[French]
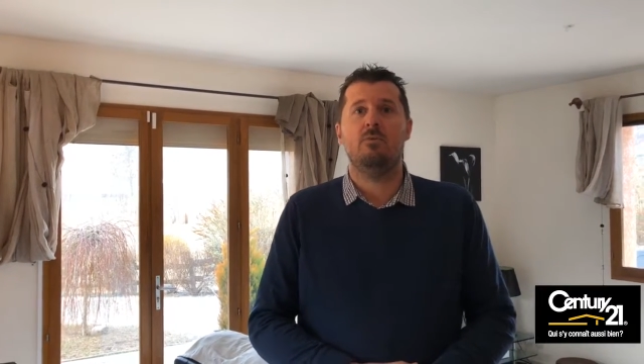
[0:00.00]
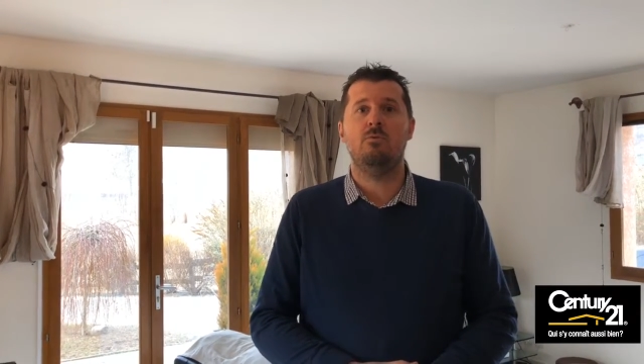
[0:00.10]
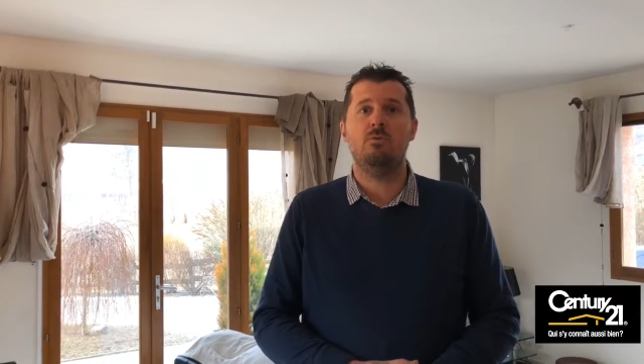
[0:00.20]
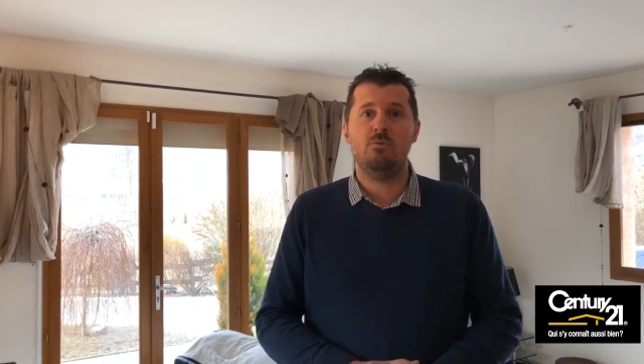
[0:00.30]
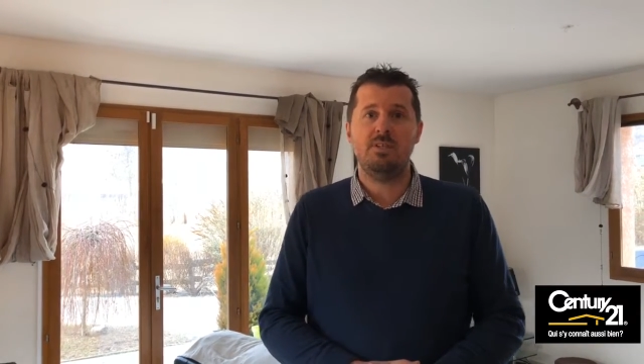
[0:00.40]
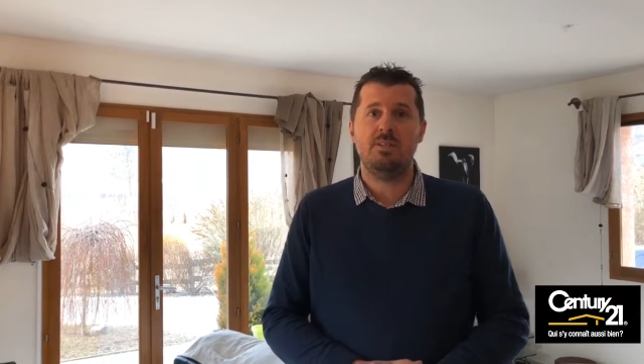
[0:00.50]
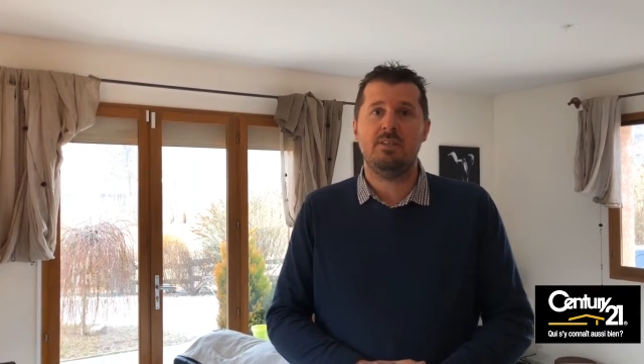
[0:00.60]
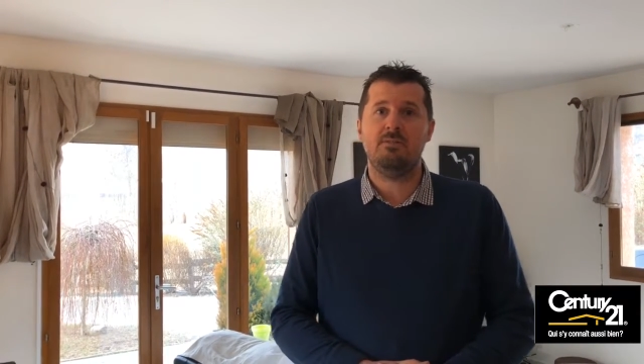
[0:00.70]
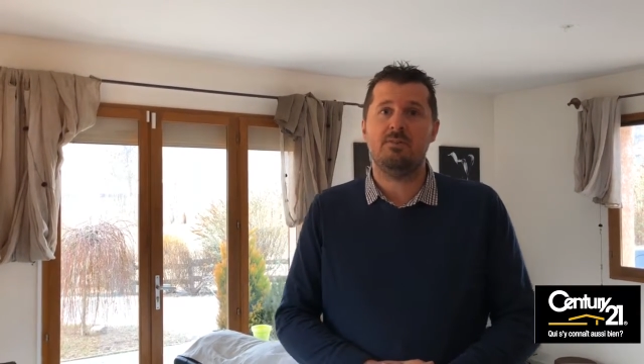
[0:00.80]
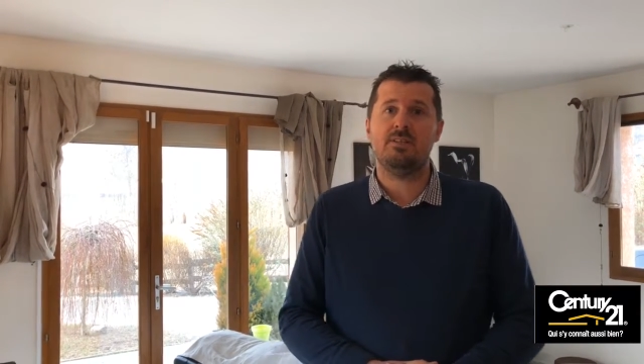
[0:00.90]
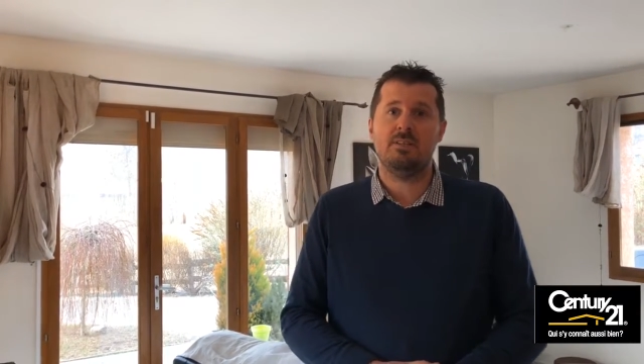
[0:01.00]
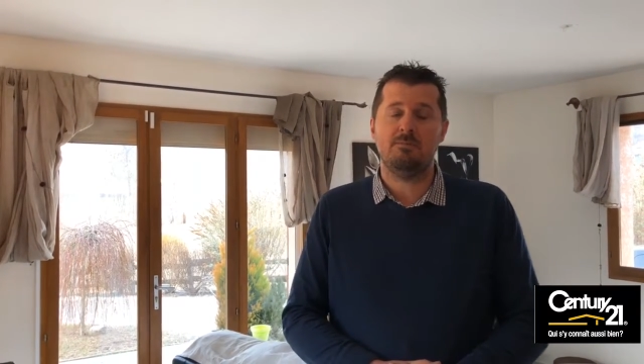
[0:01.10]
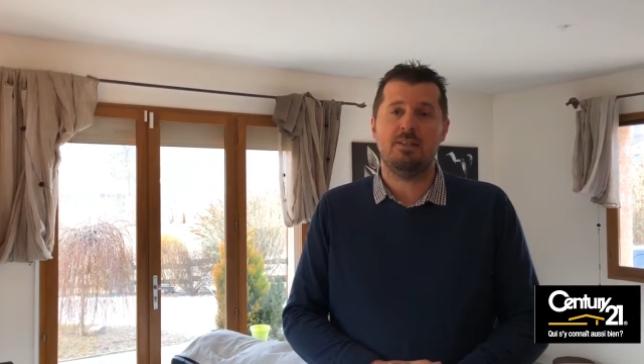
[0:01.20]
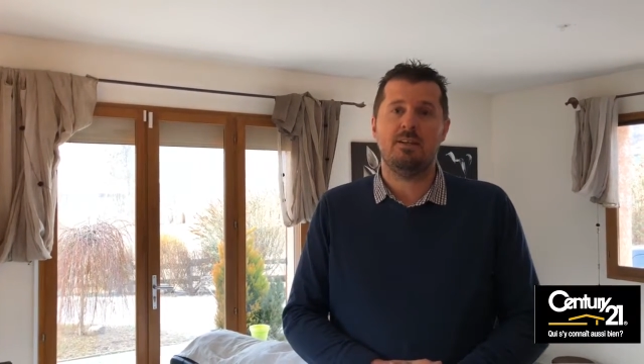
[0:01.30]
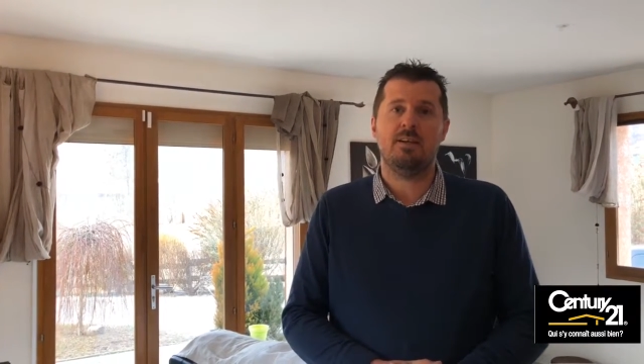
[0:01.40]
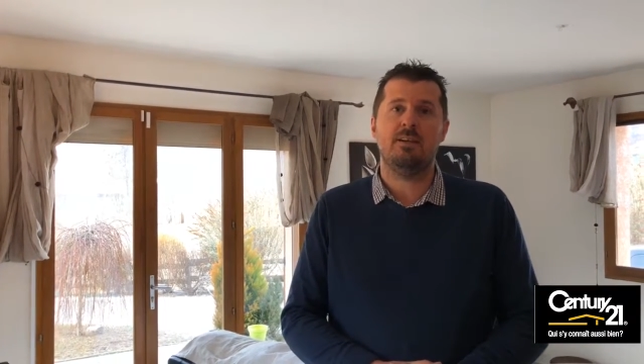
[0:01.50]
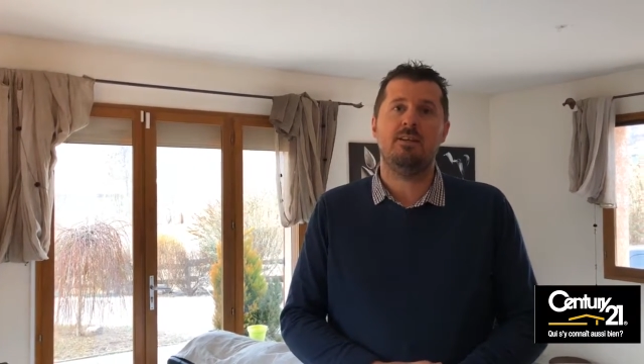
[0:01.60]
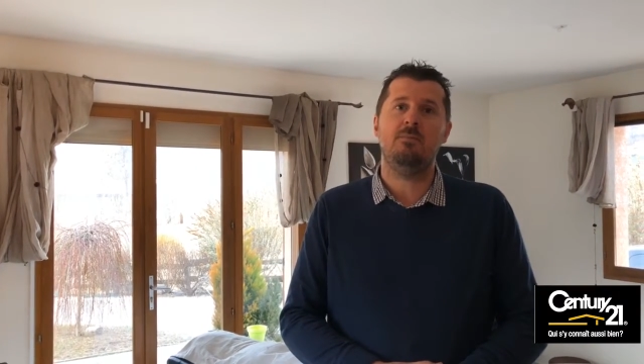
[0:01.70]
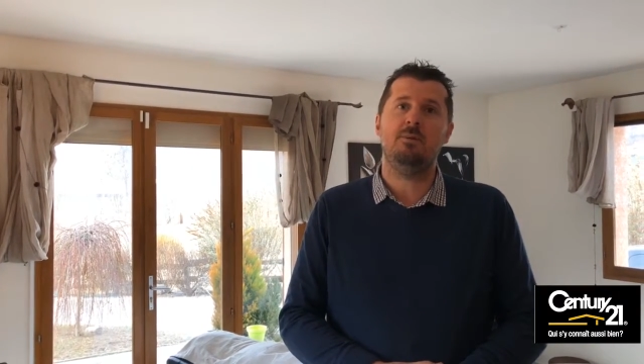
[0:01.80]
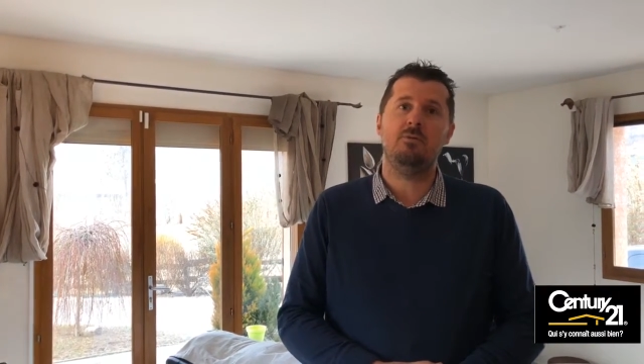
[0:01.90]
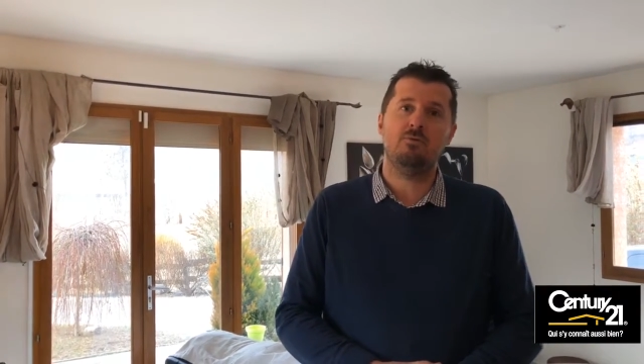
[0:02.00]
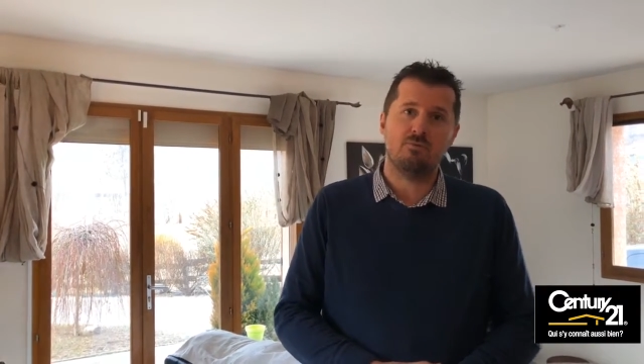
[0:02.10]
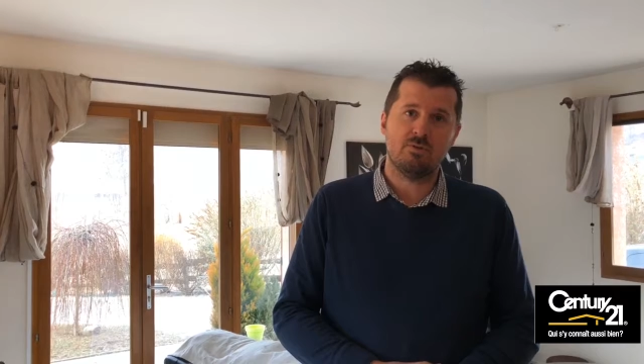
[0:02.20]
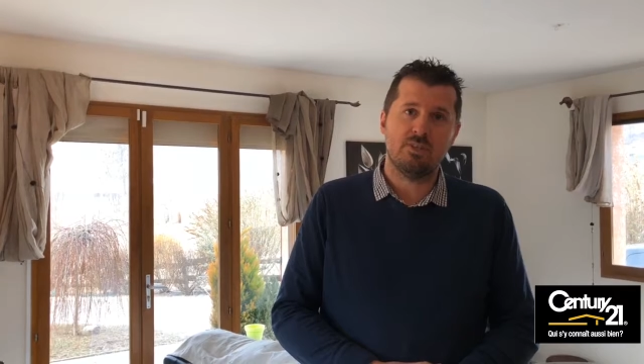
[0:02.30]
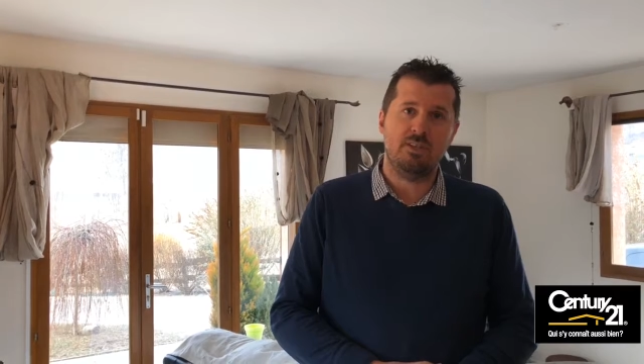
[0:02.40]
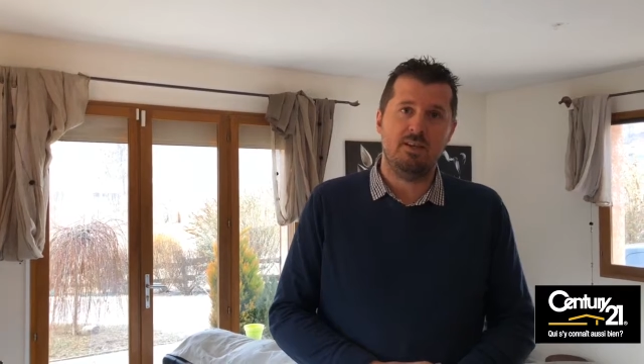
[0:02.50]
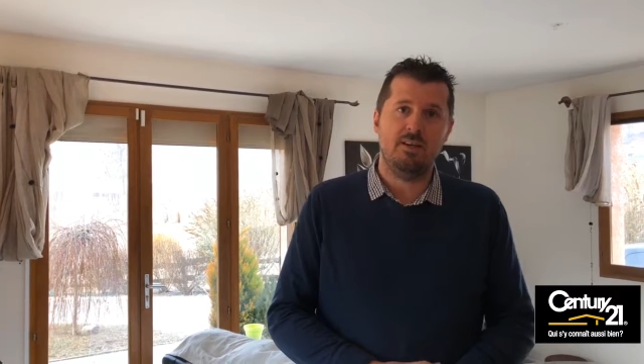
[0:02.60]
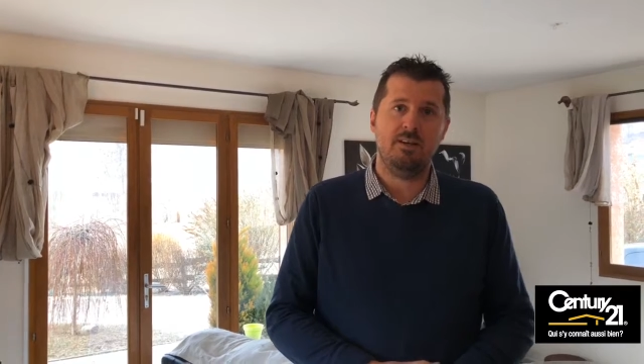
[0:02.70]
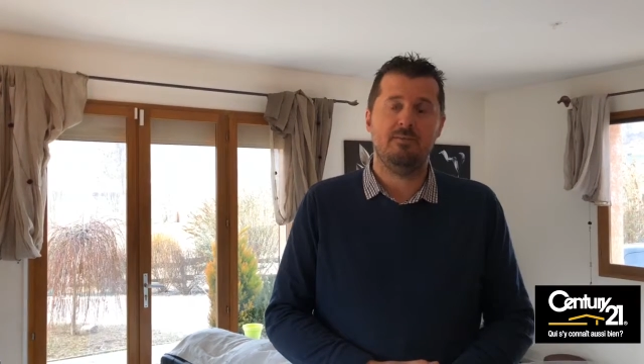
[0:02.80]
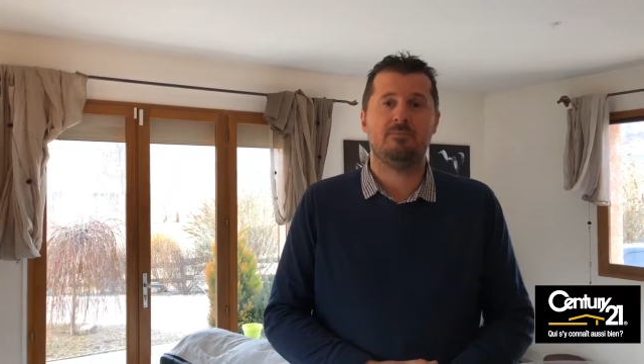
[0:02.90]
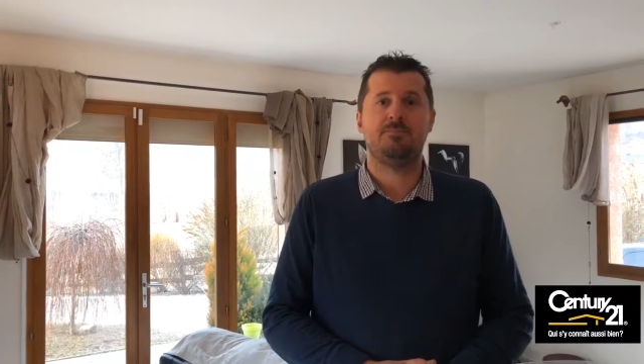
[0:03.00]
une cuisine qui fait 16 mètres carrés équipée de son cellier,